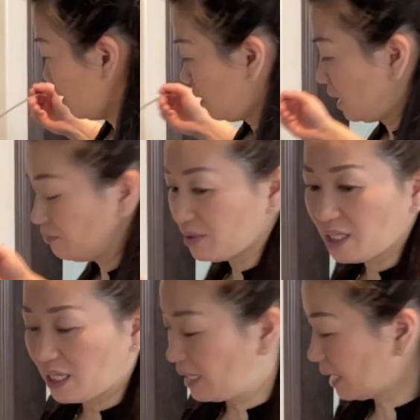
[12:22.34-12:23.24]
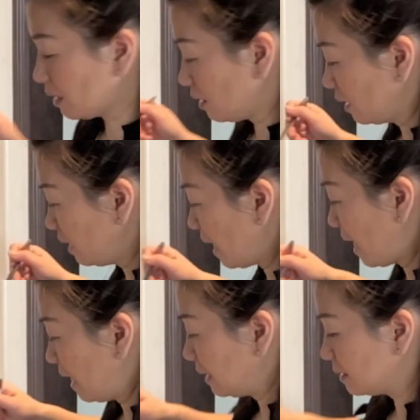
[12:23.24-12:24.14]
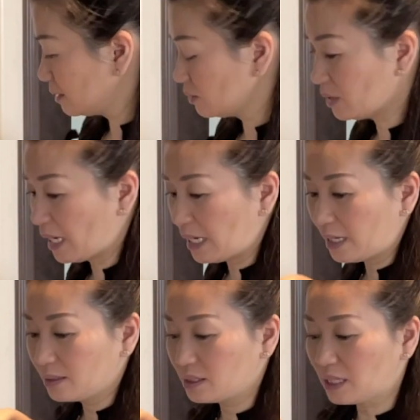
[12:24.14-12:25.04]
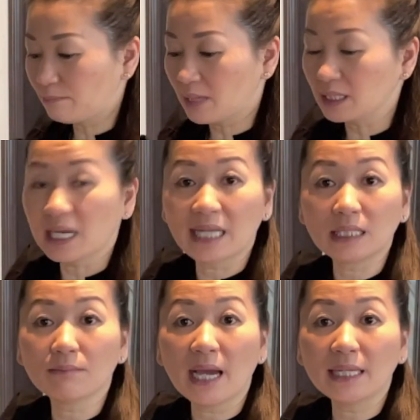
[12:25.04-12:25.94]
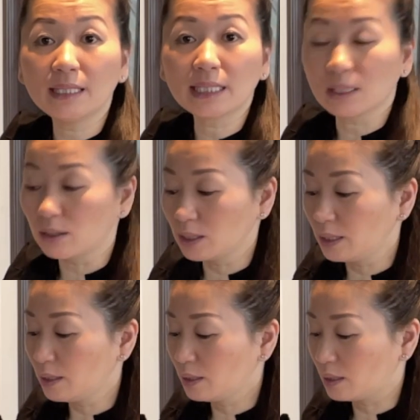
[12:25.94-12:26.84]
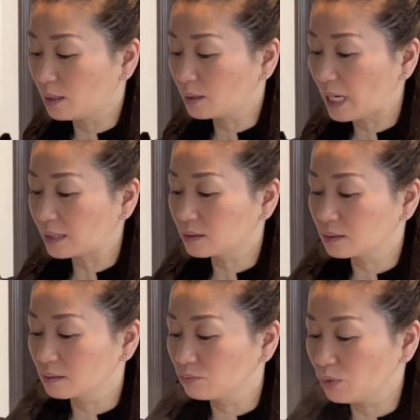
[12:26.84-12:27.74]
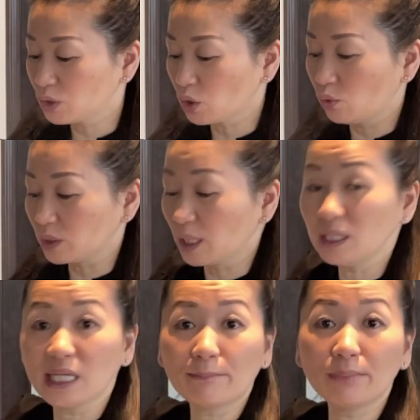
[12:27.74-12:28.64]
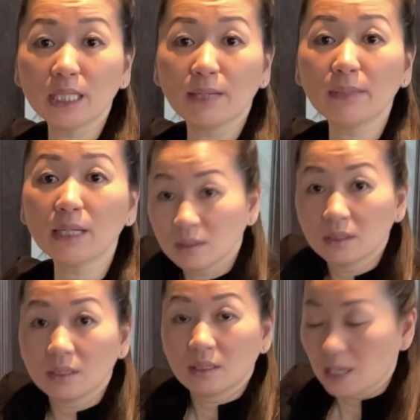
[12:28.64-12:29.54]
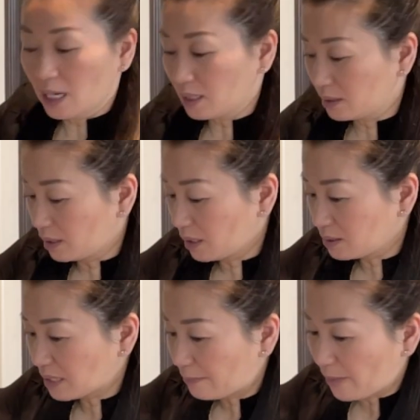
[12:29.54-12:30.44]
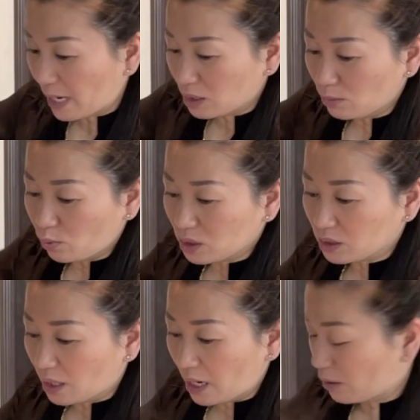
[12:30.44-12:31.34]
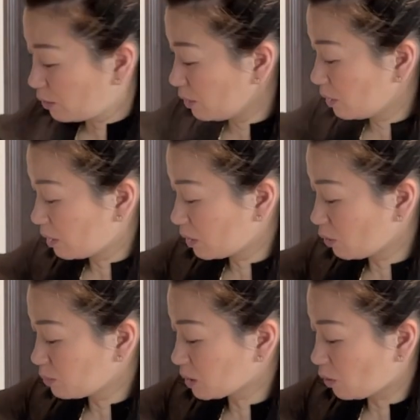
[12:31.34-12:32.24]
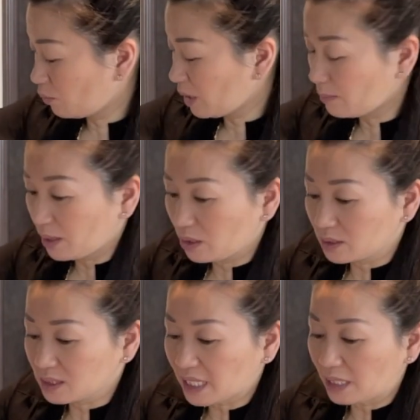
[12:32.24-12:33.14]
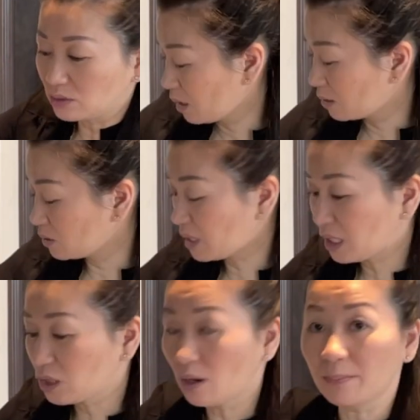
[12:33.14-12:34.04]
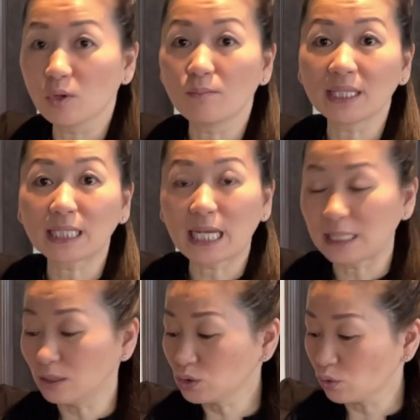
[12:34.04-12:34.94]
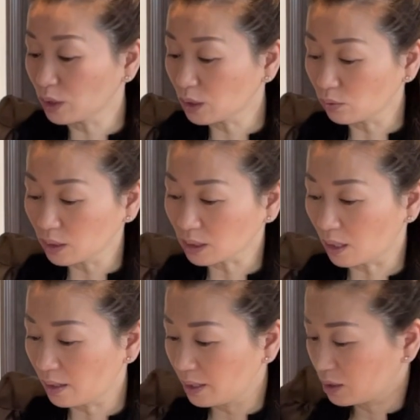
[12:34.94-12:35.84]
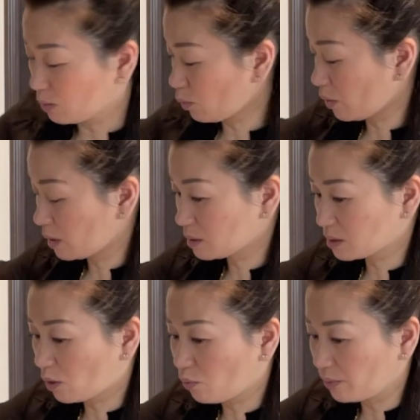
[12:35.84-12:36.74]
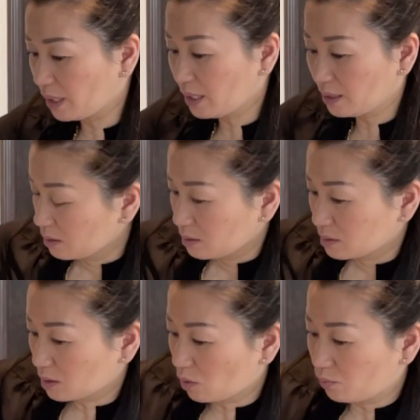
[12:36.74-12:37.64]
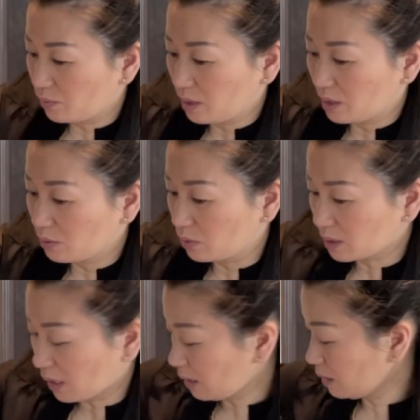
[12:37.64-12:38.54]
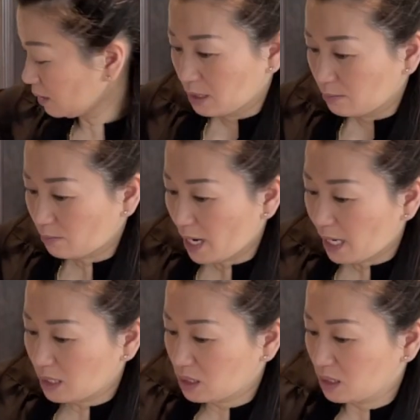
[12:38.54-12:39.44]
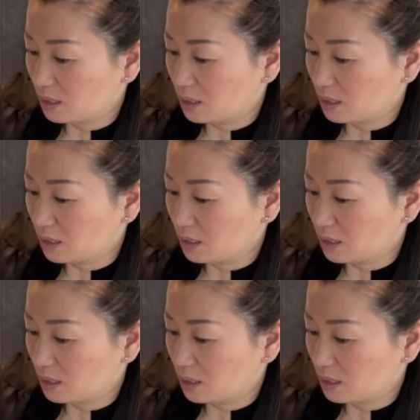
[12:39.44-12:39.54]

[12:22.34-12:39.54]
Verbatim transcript: hay vị thi đại nè tao kia a đôi tha nhằm bánh canh đang bán á nè tao kia ở đặt vía châu tới nhằm phim á hai lần nâng đời xa ba nhóm quạt trăng oi nhóm sọ huyết là bây giờ từ sai để check nhóm lục bánh canh nâng cho tôi không nâng từ ở hai nhóm còn là sọ huyết á sọ huyết buổi tới hai chỉ